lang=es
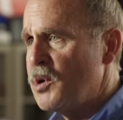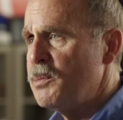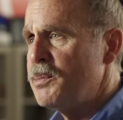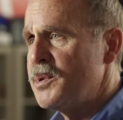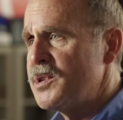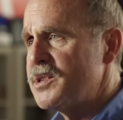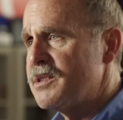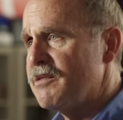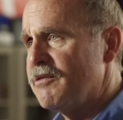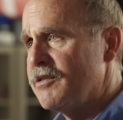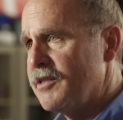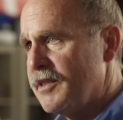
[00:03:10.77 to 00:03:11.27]
El
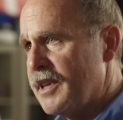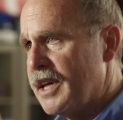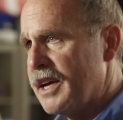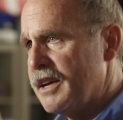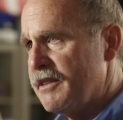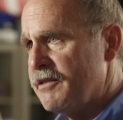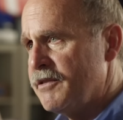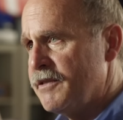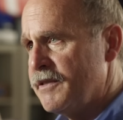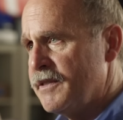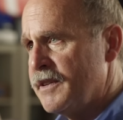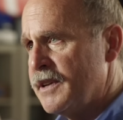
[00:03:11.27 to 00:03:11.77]
objetivo de
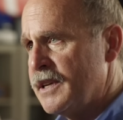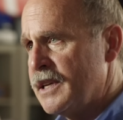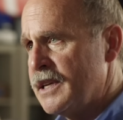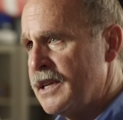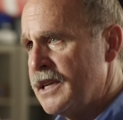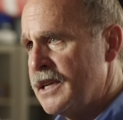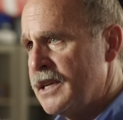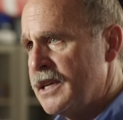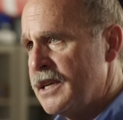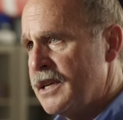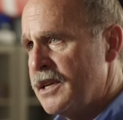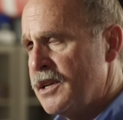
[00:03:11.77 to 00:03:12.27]
la vida
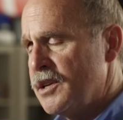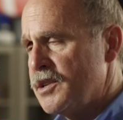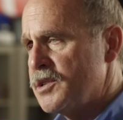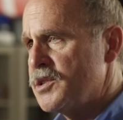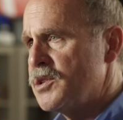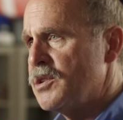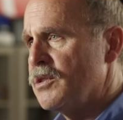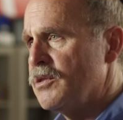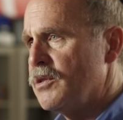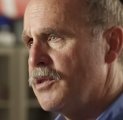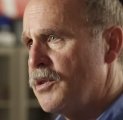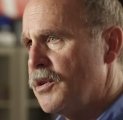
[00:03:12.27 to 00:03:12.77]

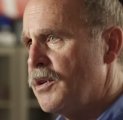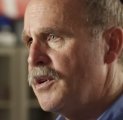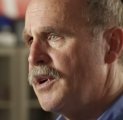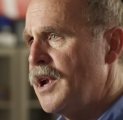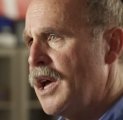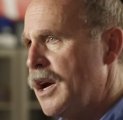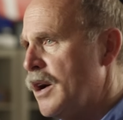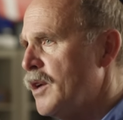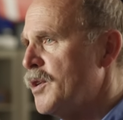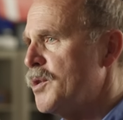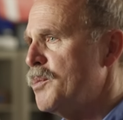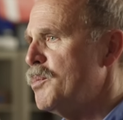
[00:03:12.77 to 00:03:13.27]
es aprender a
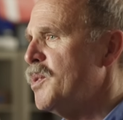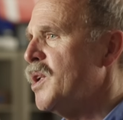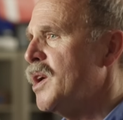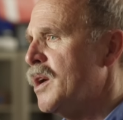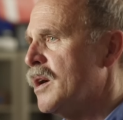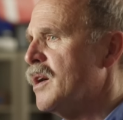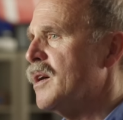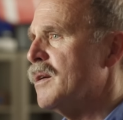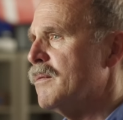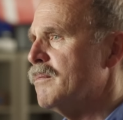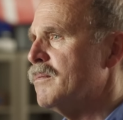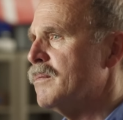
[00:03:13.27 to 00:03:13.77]

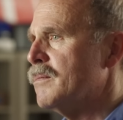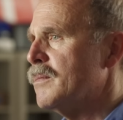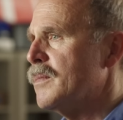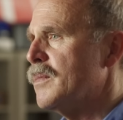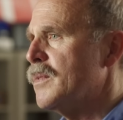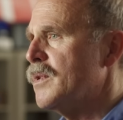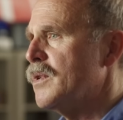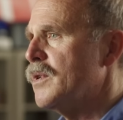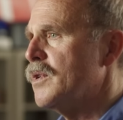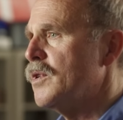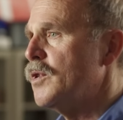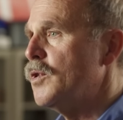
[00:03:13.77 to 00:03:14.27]
convertirnos en
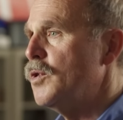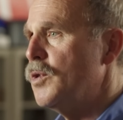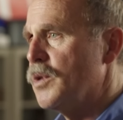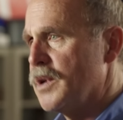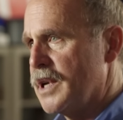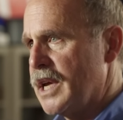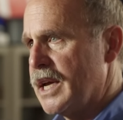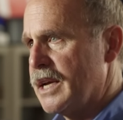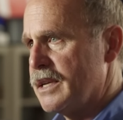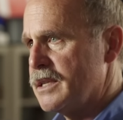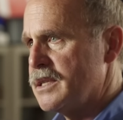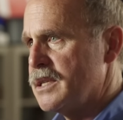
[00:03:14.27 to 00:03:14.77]
buenos
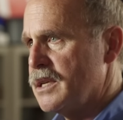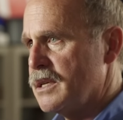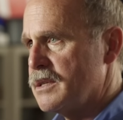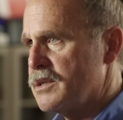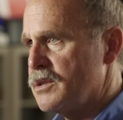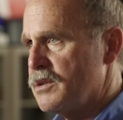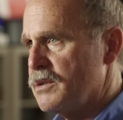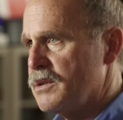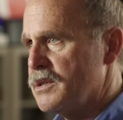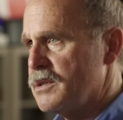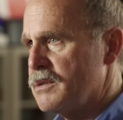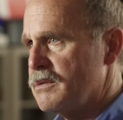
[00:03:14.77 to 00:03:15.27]

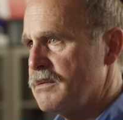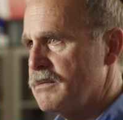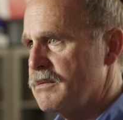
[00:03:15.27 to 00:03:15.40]
antepasados.